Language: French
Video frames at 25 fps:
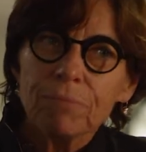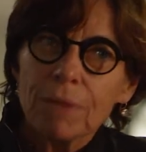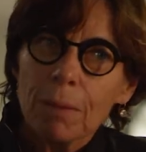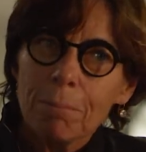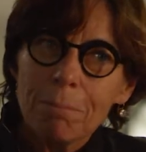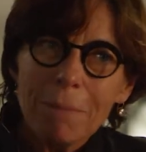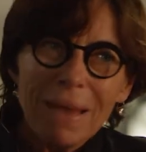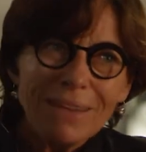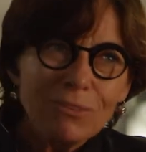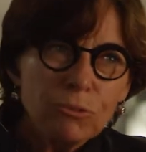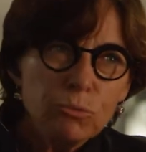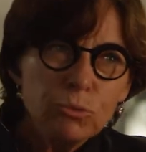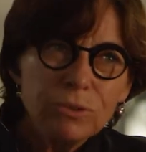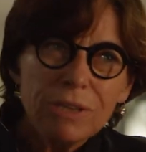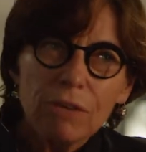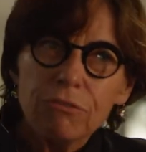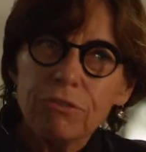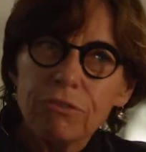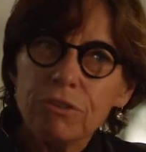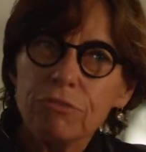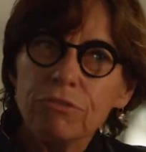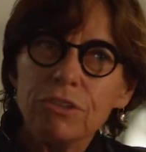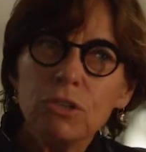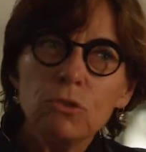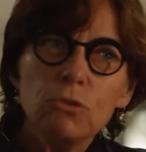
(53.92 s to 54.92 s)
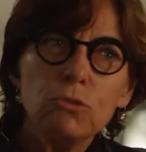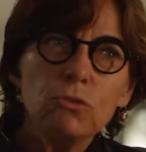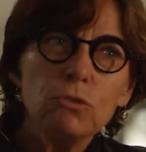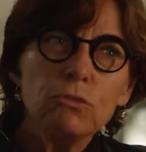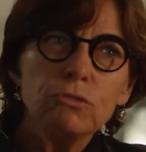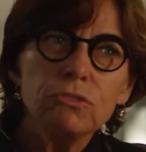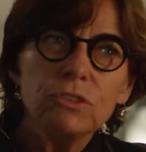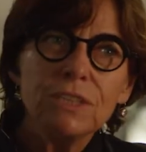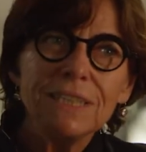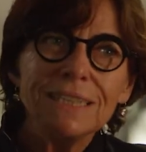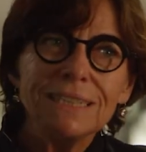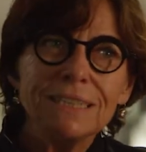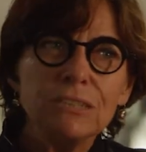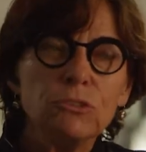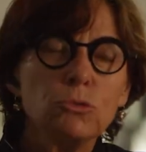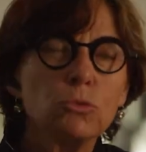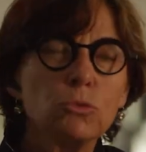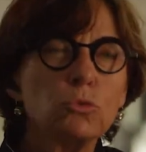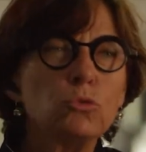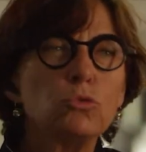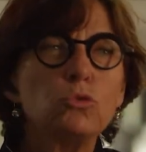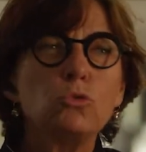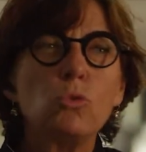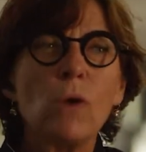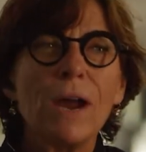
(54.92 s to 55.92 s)
pas tout à fait philosophiques, qui sont
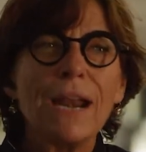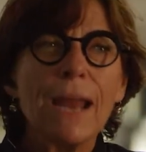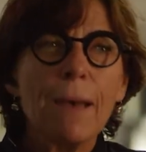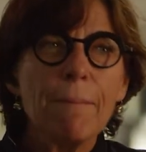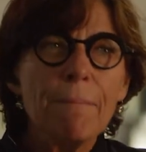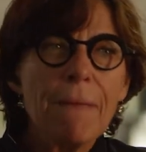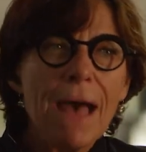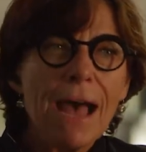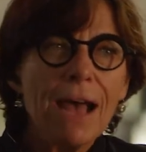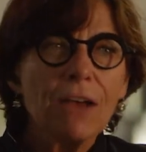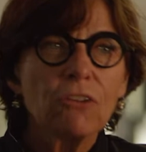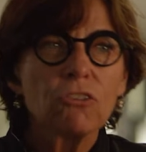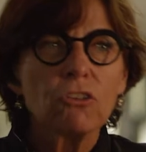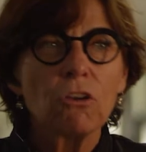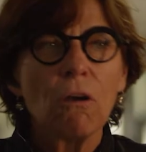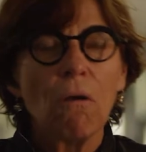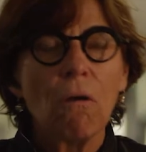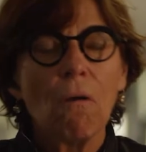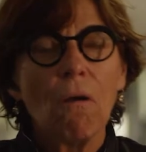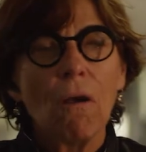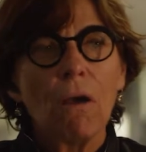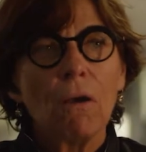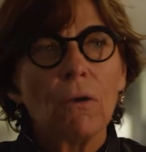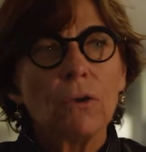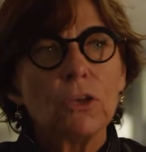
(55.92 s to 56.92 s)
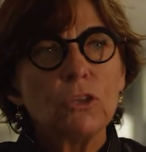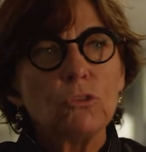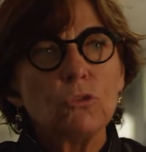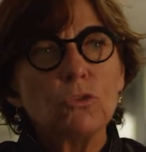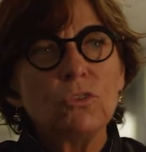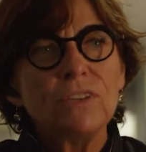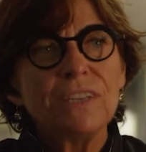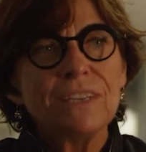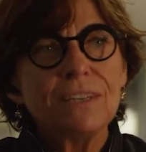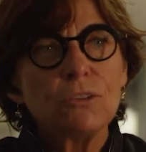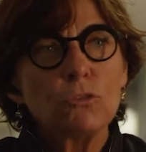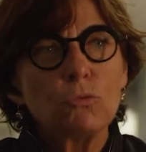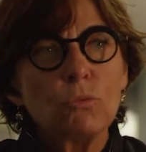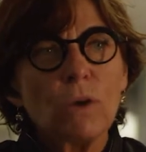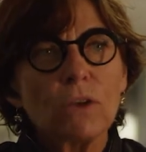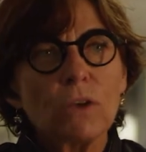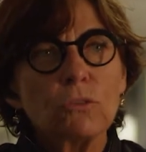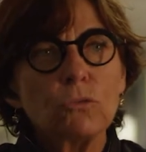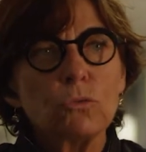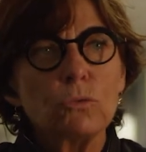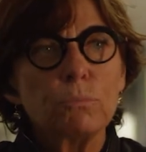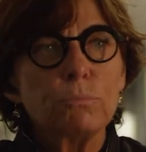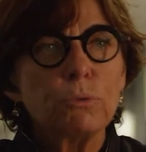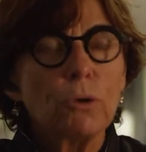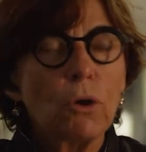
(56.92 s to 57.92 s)
toujours à la marge, étudier des
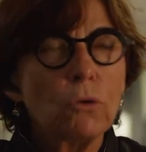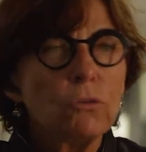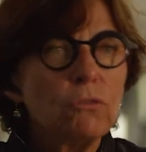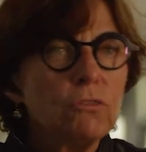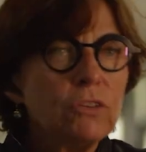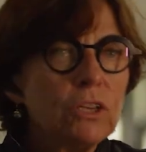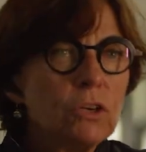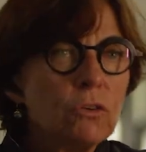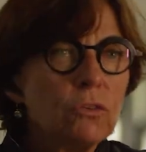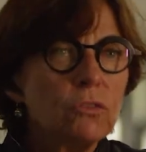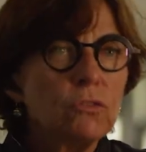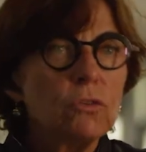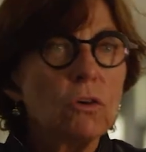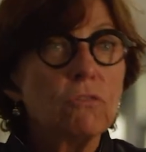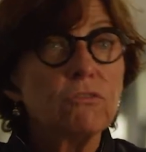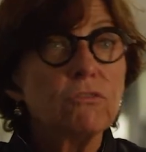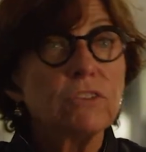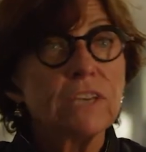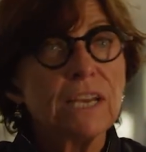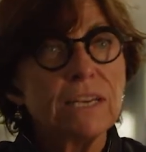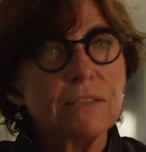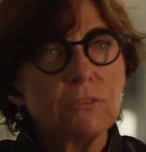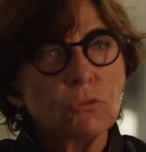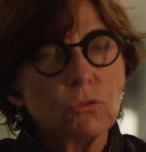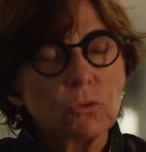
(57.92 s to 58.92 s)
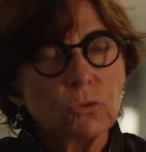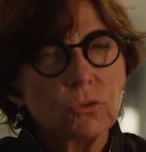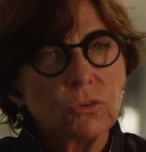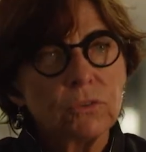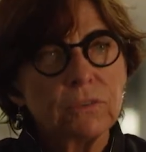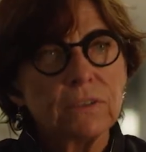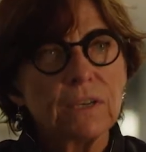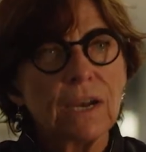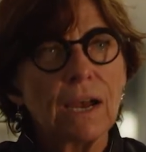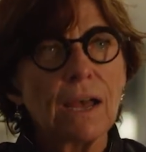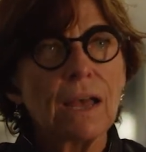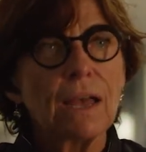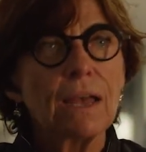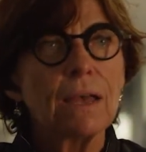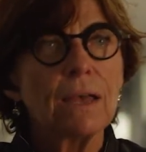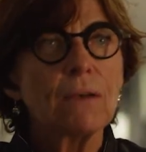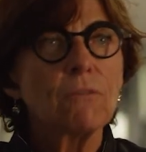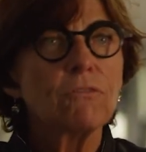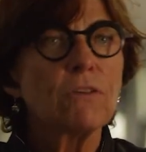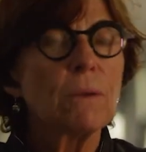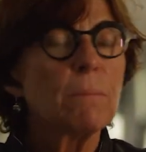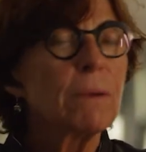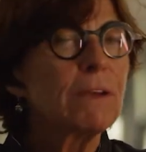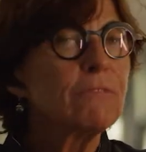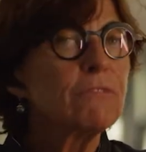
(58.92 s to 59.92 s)
oiseaux pour un philosophe et aller sur le terrain,
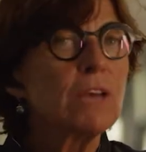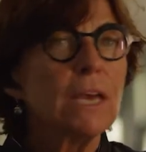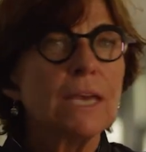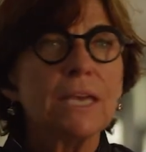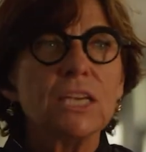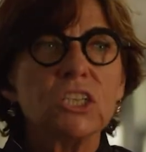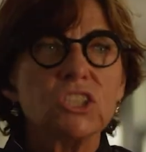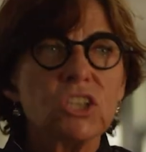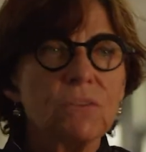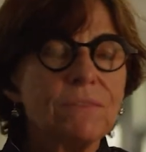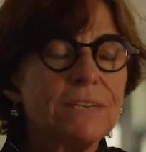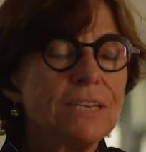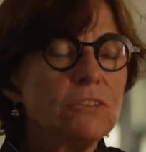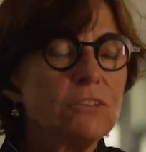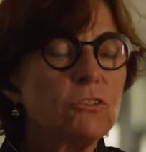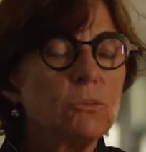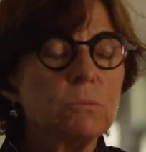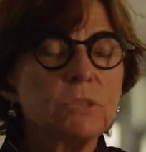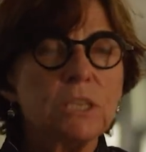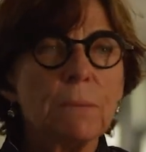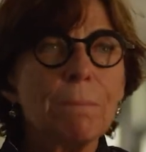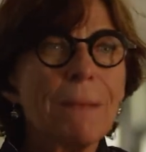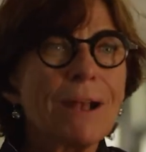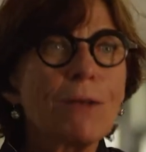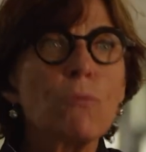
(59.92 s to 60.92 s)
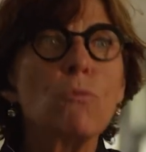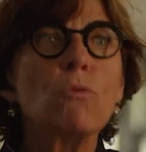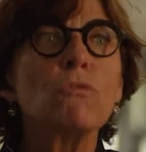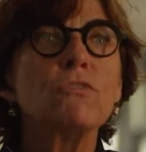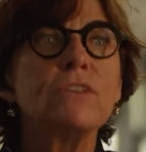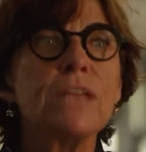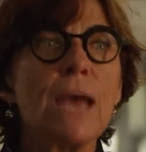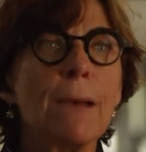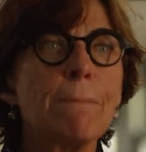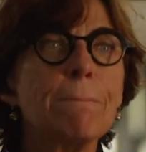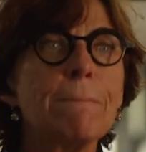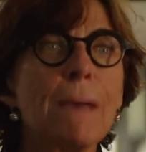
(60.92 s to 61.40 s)
enfin bref, j'avais des objets pas convenables,